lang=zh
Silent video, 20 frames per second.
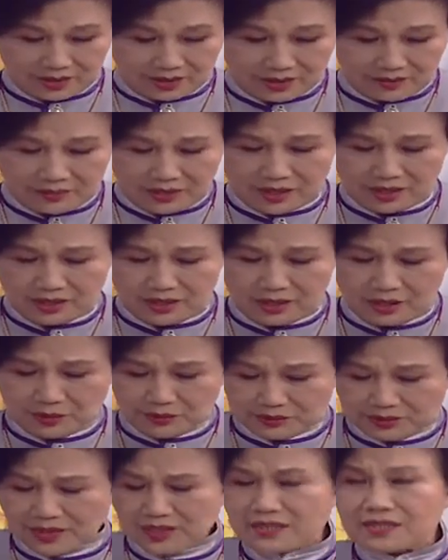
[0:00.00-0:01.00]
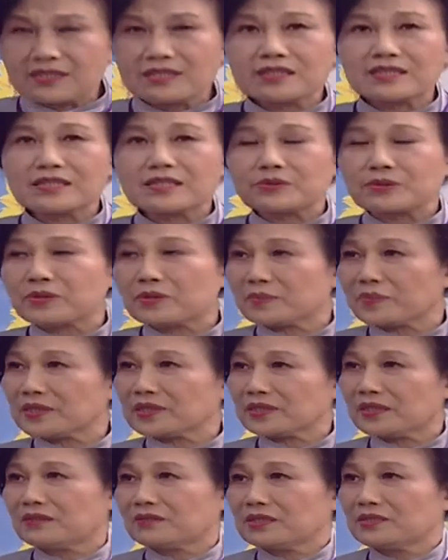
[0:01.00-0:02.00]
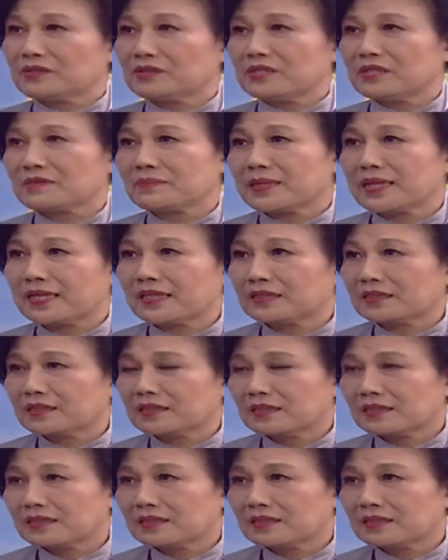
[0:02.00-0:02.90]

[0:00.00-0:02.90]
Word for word: 那么后天性的血友病到底又是怎么来的呢？